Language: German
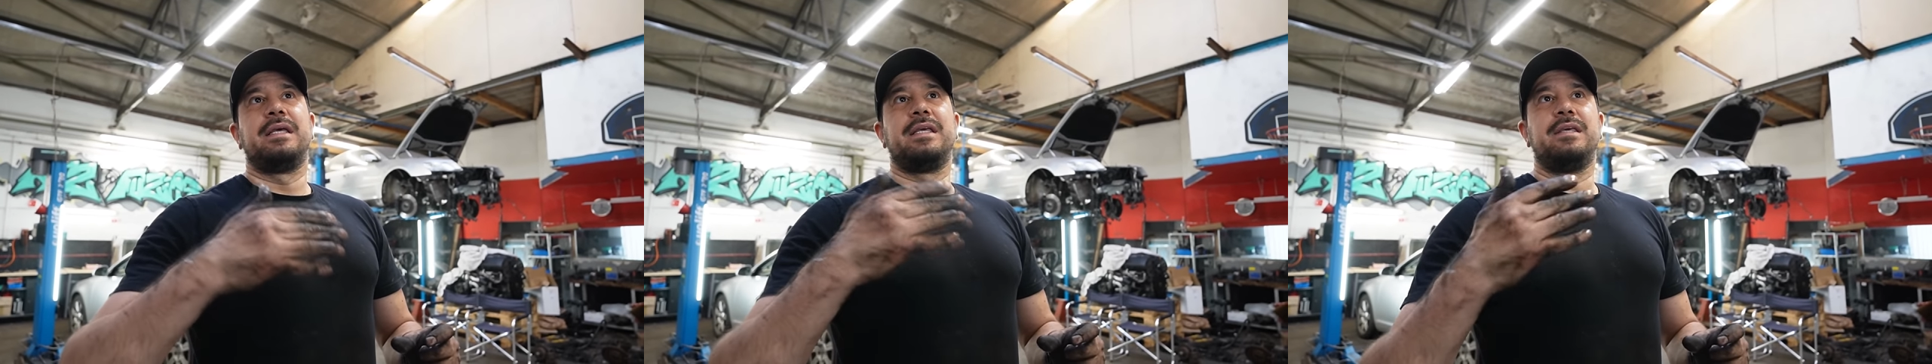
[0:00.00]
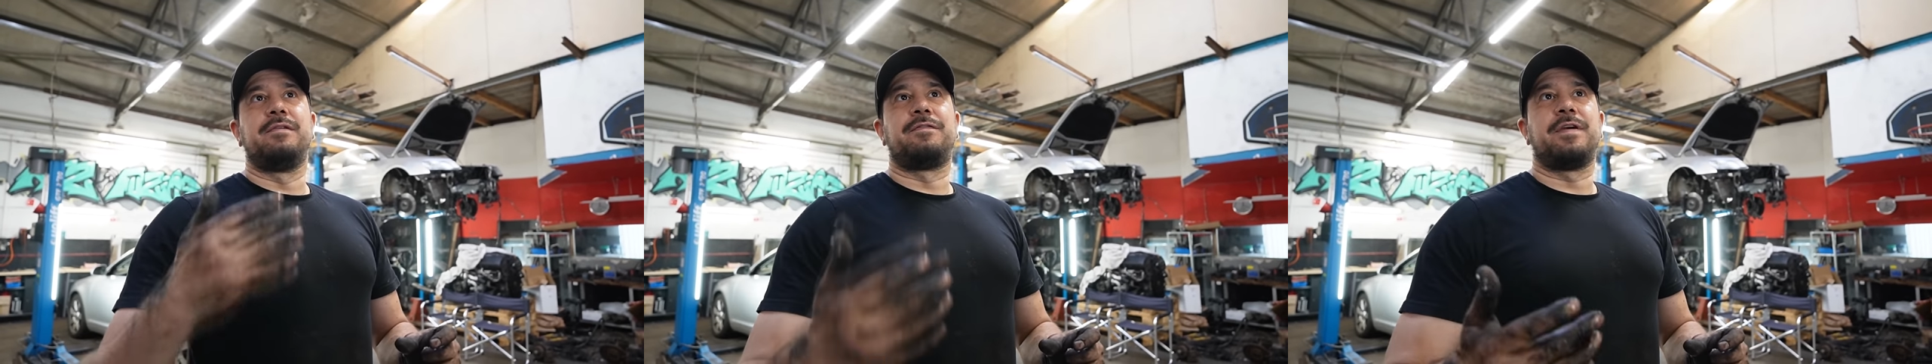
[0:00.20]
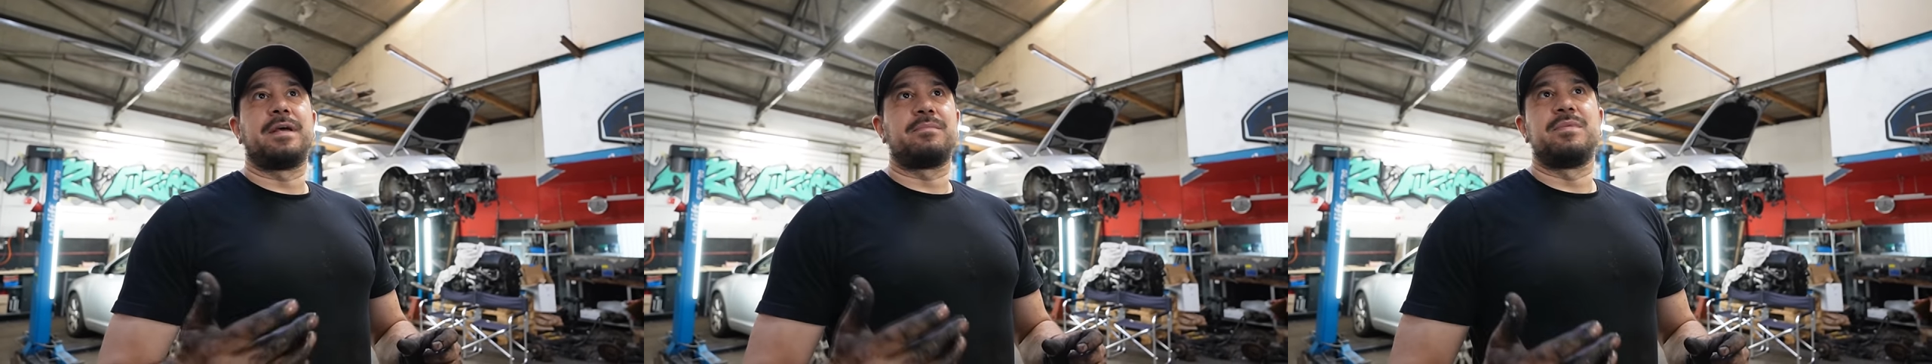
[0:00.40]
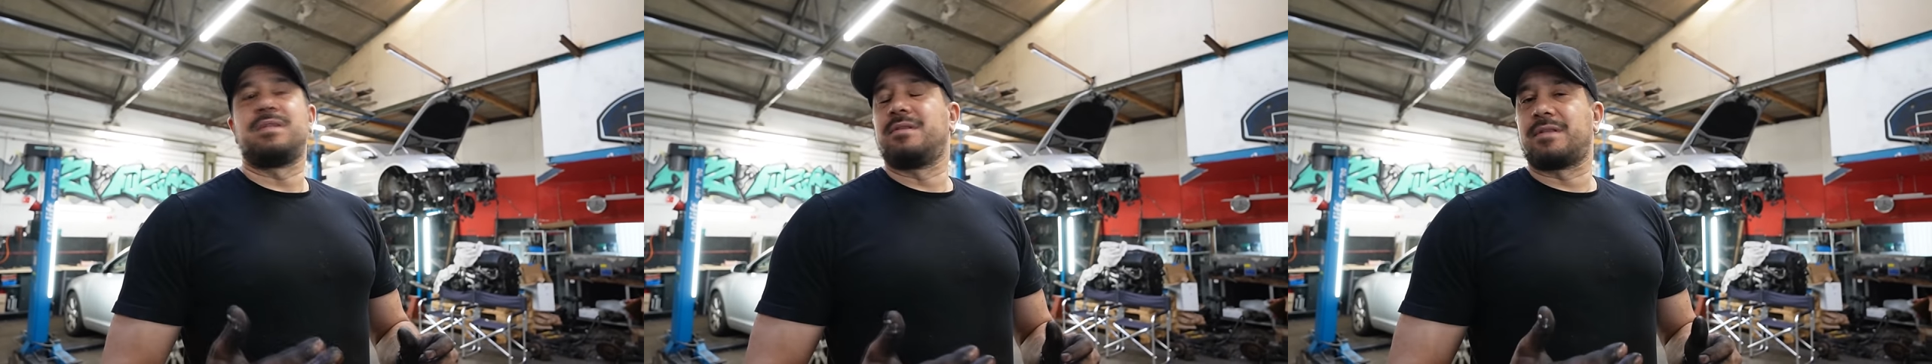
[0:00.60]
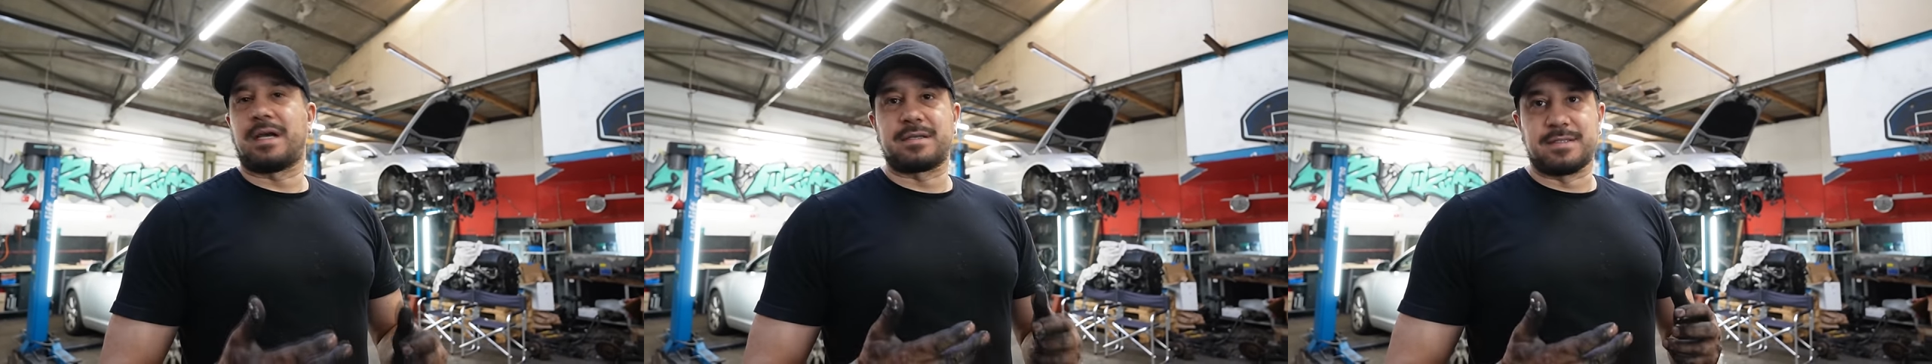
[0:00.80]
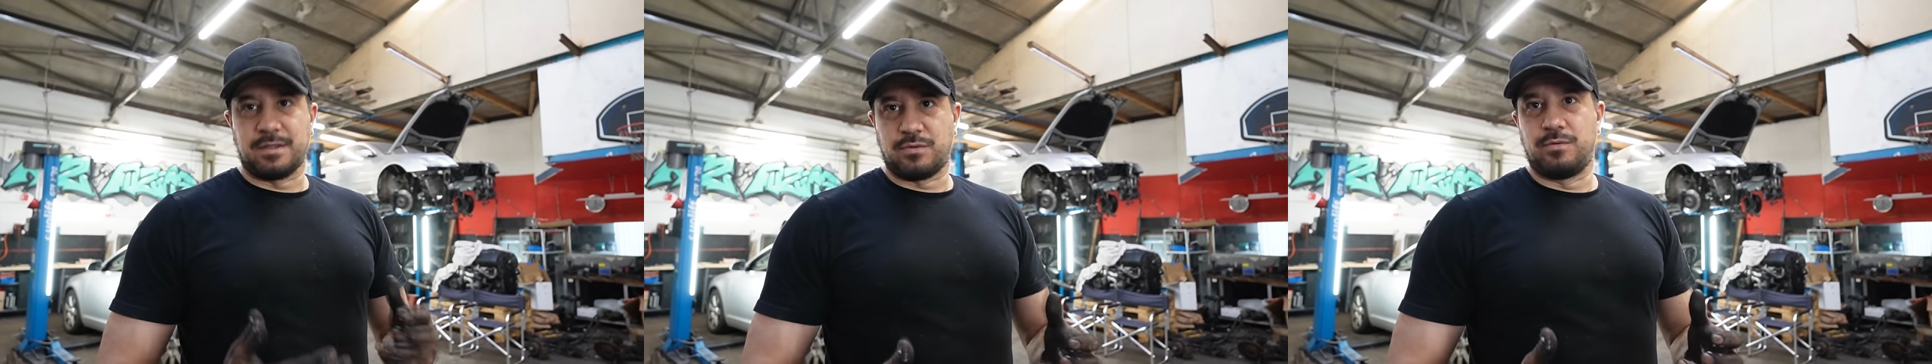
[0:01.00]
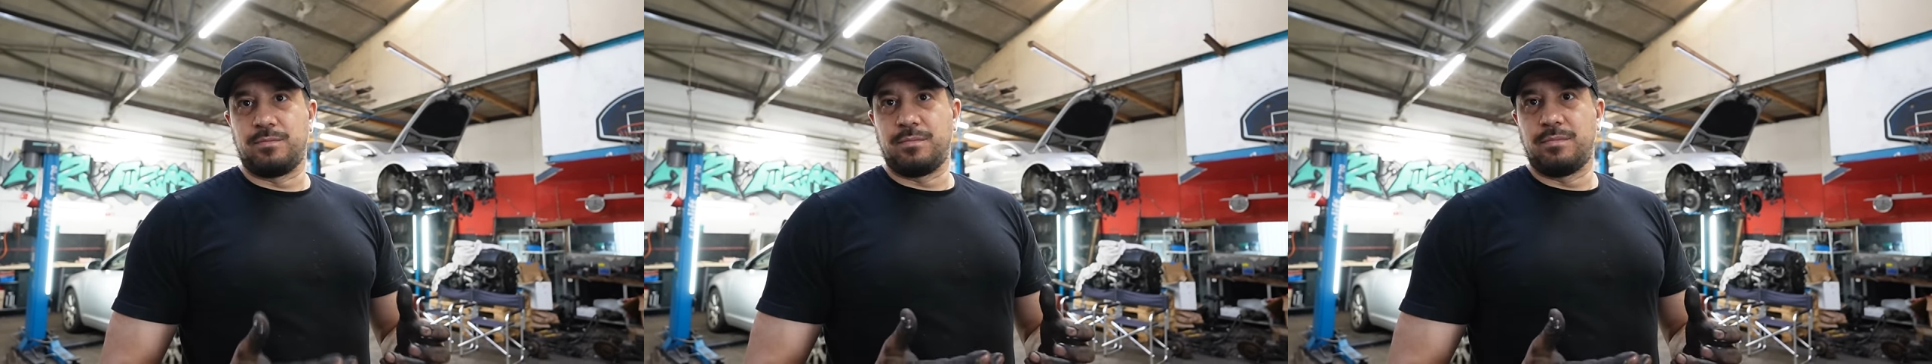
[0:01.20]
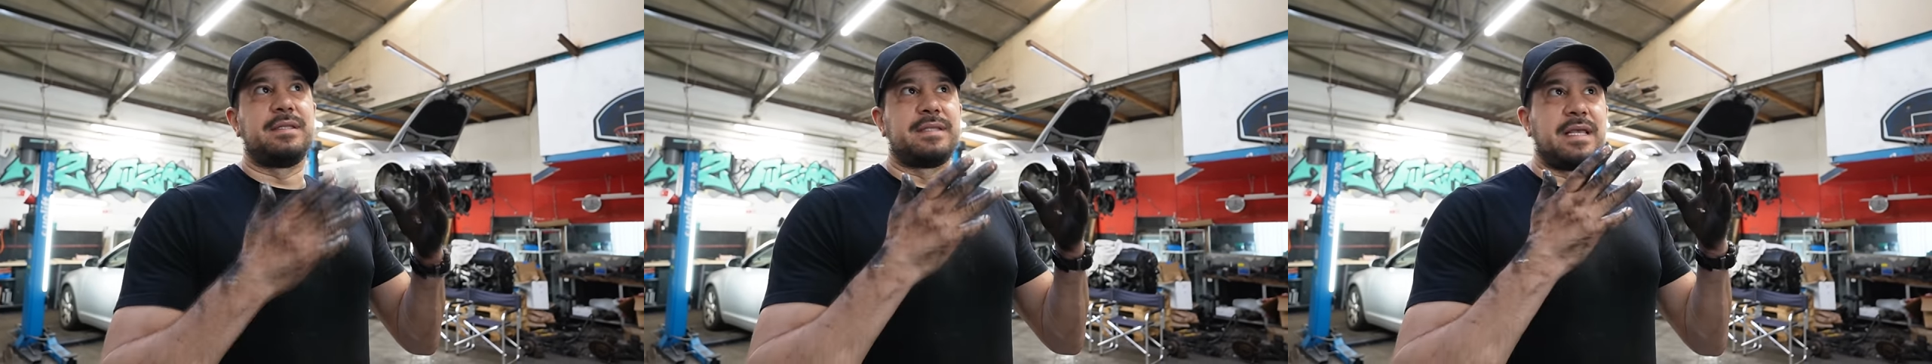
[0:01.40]
ihr fährt mit einem Taxi rum,
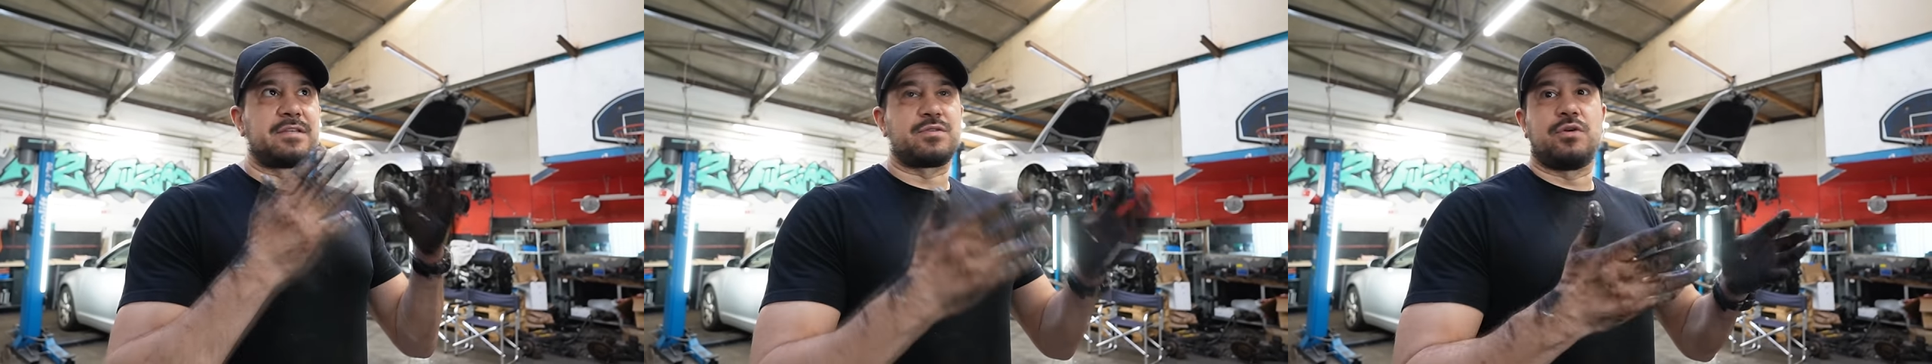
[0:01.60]
der